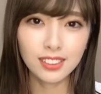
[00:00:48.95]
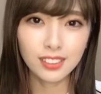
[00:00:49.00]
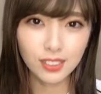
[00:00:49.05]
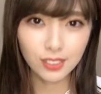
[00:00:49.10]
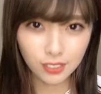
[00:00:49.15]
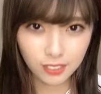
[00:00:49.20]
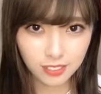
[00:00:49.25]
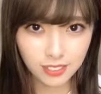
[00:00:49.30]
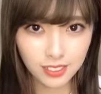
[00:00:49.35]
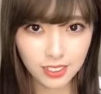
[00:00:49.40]

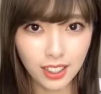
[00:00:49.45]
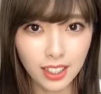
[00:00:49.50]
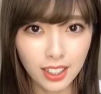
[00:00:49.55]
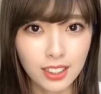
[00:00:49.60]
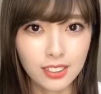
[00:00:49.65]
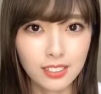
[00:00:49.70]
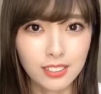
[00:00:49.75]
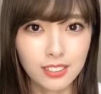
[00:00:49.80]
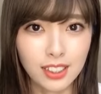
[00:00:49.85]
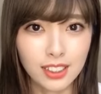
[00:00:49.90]
その
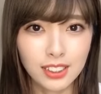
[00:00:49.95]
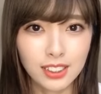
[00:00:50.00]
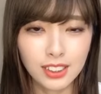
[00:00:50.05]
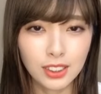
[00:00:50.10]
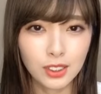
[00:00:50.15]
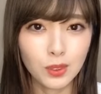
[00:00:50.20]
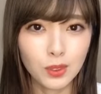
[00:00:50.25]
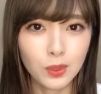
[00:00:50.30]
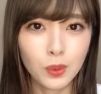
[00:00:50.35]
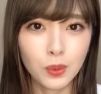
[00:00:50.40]
他詳
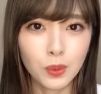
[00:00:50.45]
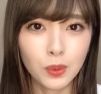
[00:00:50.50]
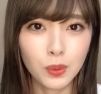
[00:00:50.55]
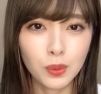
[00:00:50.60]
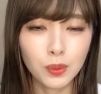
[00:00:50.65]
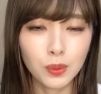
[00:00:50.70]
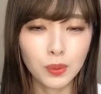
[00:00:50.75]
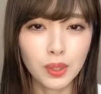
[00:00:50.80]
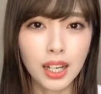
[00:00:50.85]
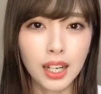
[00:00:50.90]
しい情
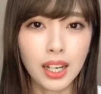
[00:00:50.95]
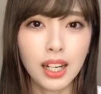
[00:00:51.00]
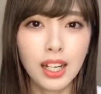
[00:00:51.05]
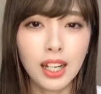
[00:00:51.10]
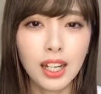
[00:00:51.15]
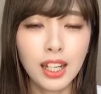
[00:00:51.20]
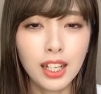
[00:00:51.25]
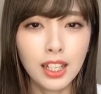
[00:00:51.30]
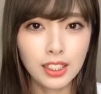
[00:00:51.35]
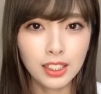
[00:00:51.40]
報は
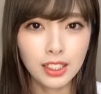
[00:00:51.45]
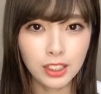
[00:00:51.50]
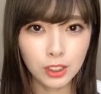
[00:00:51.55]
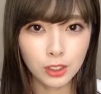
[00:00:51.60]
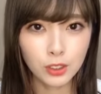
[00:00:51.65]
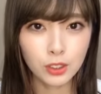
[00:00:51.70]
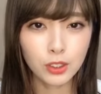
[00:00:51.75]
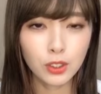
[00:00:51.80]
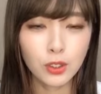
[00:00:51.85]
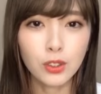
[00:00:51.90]

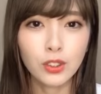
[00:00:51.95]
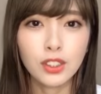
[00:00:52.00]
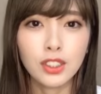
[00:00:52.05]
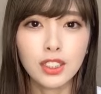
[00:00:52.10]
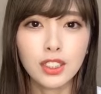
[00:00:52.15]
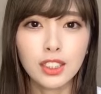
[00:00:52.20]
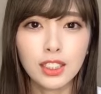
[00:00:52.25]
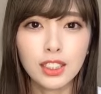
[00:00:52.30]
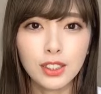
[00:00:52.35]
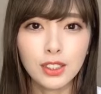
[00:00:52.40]
リグ公
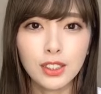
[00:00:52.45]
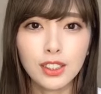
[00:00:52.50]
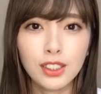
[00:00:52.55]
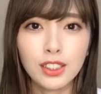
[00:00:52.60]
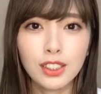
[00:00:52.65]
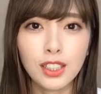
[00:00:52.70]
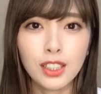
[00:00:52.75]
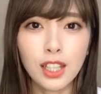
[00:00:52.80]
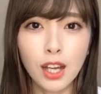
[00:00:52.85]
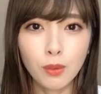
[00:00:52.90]
式
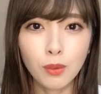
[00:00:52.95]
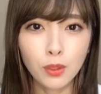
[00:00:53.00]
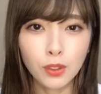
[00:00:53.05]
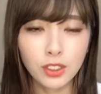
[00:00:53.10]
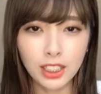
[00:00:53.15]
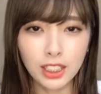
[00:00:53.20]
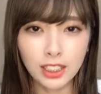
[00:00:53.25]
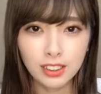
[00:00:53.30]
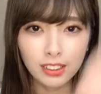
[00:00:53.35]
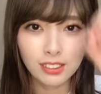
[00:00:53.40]
ツイッター を
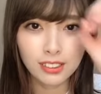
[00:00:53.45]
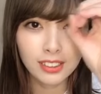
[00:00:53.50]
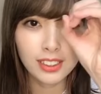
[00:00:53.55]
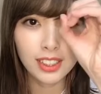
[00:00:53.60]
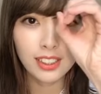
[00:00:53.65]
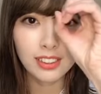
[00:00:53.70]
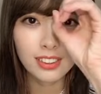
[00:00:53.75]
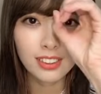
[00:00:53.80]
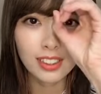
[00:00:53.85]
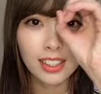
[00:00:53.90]
チェックし
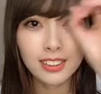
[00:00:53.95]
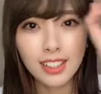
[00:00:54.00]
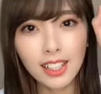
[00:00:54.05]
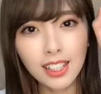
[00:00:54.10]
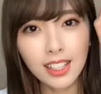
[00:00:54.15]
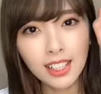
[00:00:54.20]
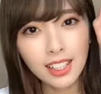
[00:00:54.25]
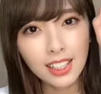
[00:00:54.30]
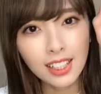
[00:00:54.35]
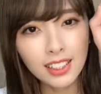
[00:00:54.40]
てくだ
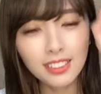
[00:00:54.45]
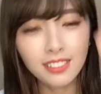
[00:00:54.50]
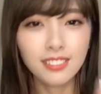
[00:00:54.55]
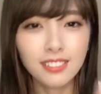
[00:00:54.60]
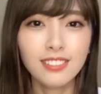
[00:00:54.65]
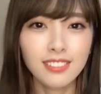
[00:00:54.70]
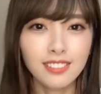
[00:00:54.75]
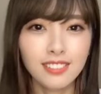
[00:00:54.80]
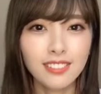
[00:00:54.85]
さい。